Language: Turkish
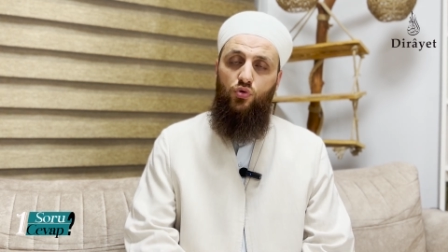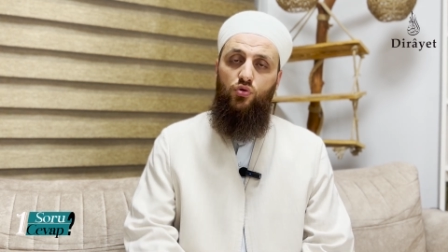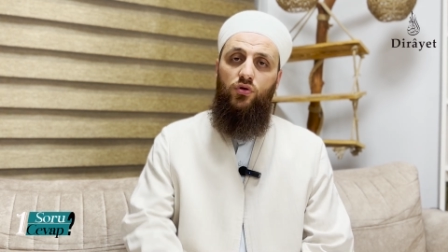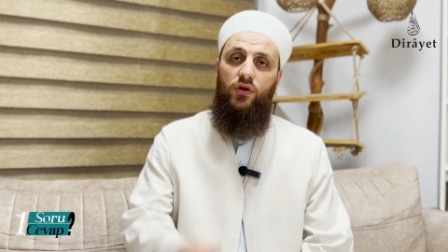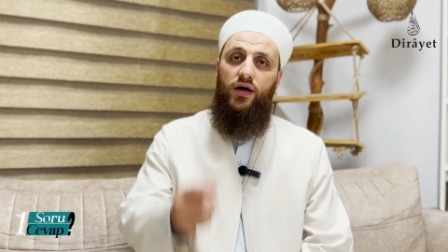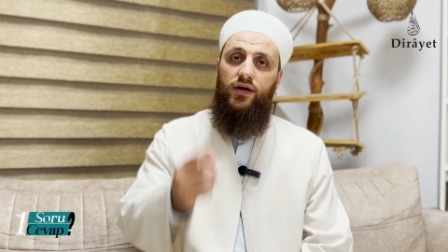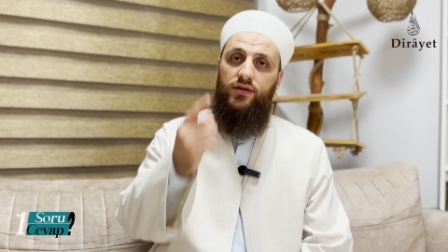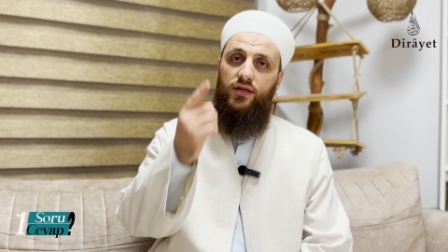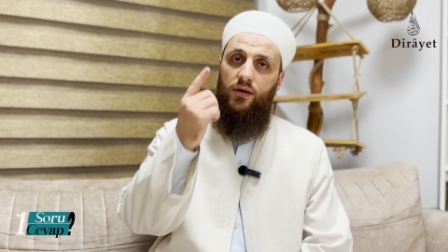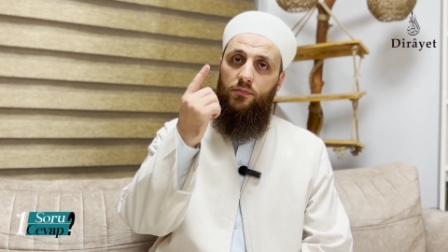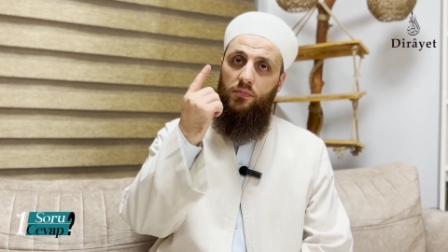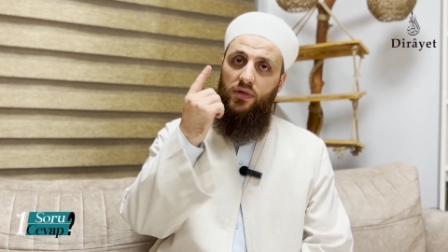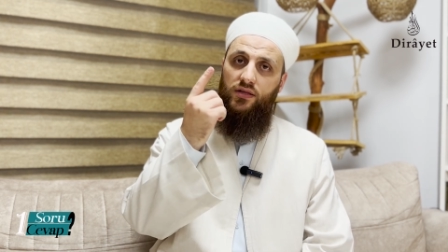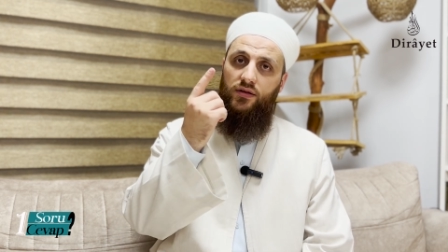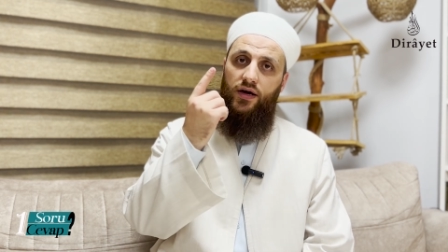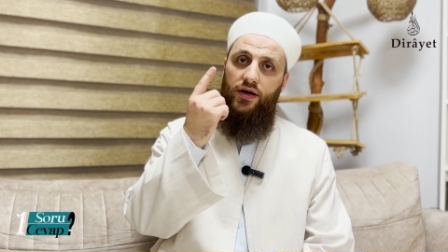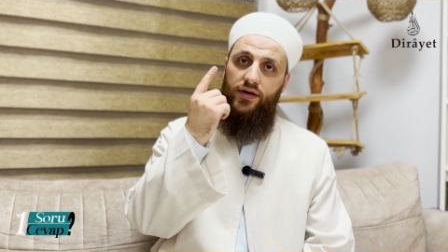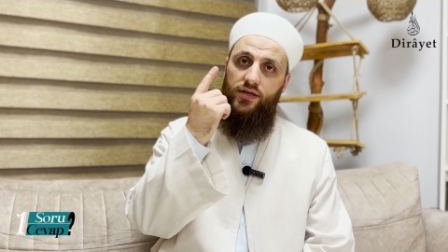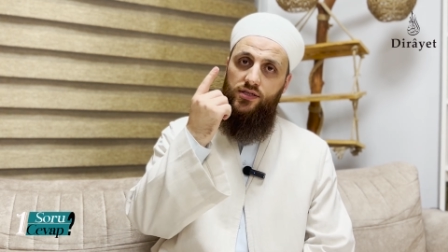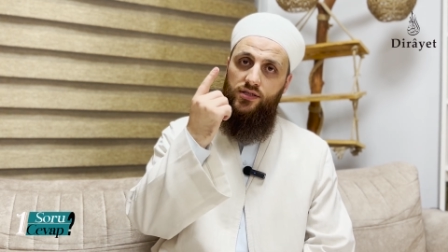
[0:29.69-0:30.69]
Bunlardan
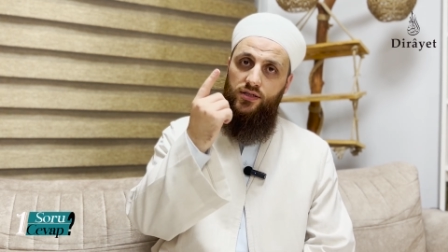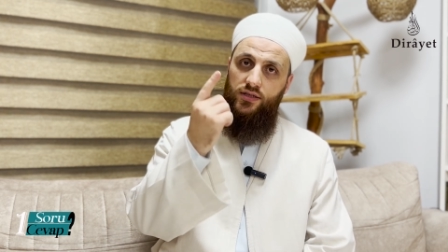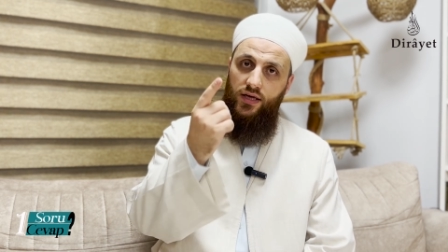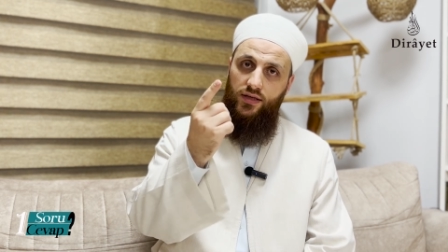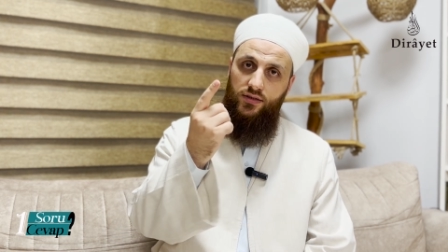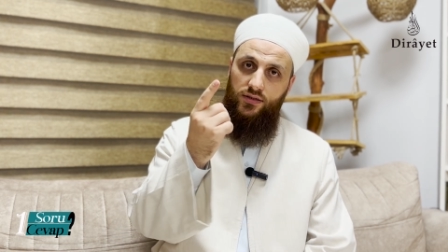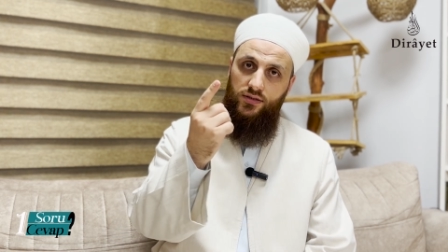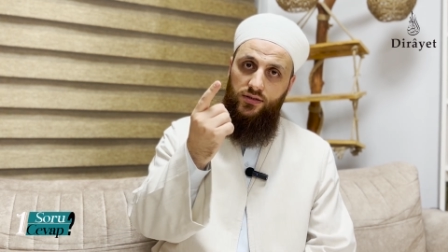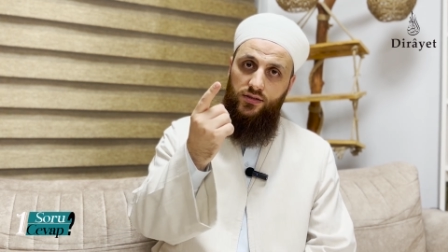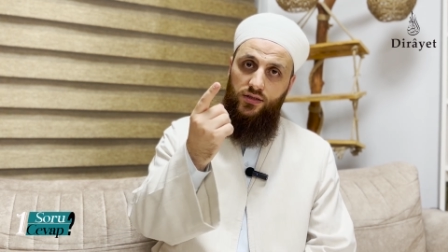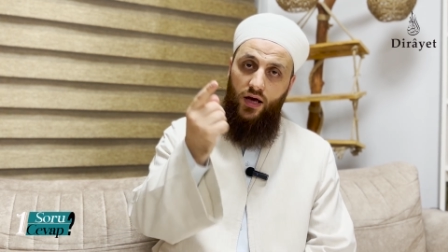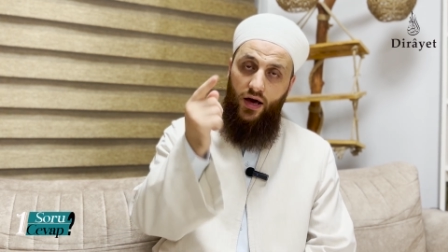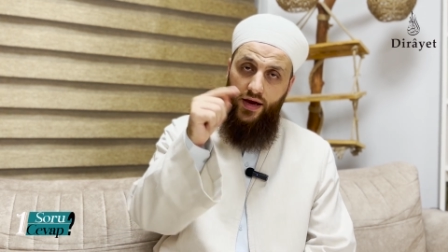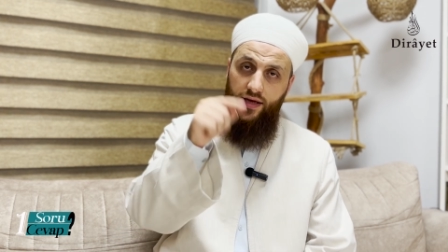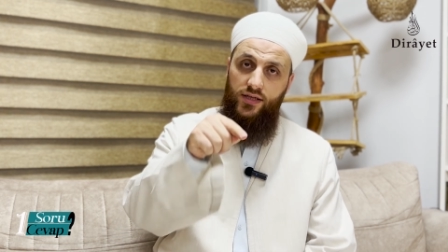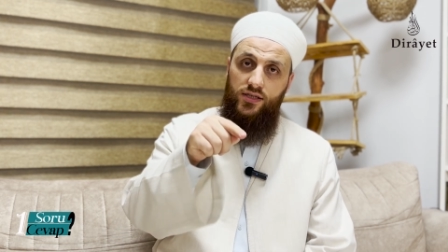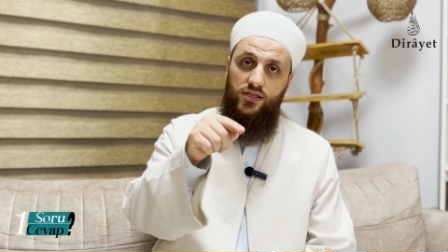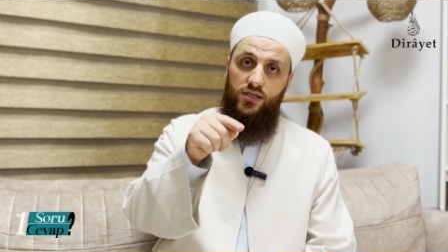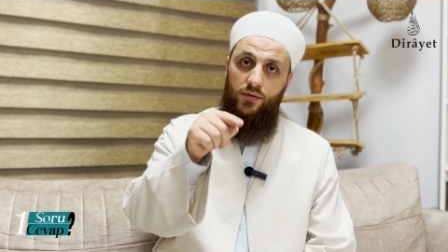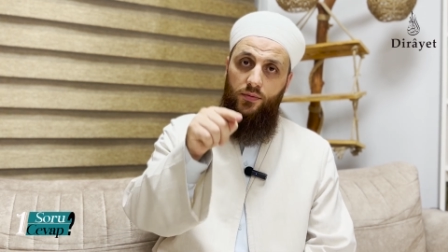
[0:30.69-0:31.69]
bir tanesi nedir?
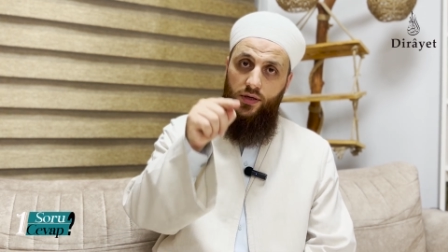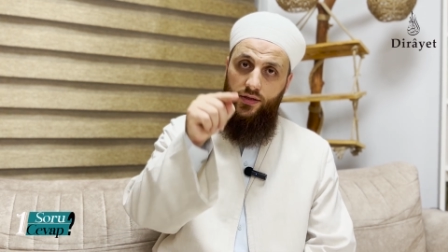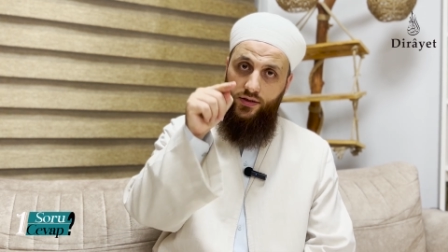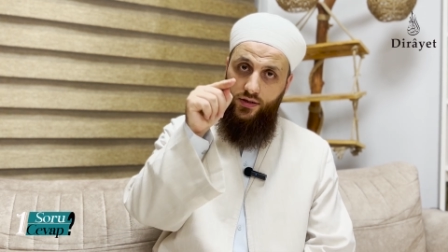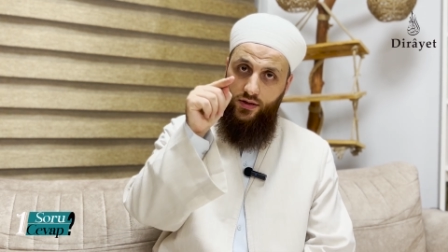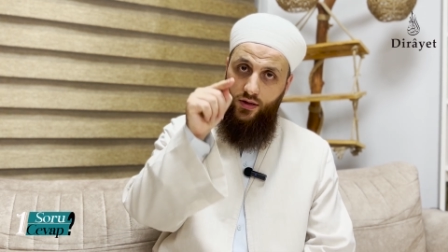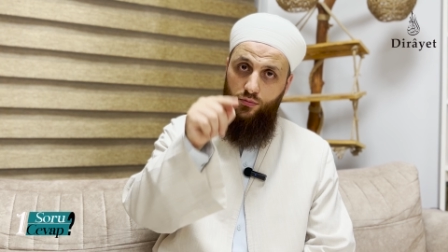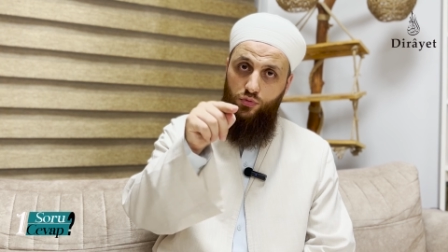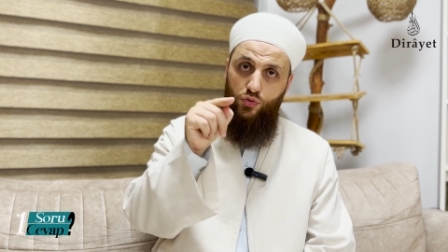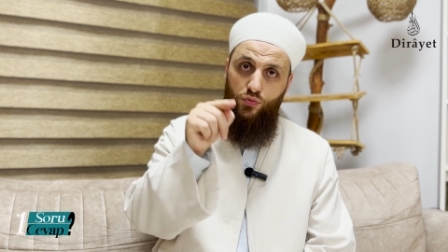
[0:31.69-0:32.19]
Aynı zamanda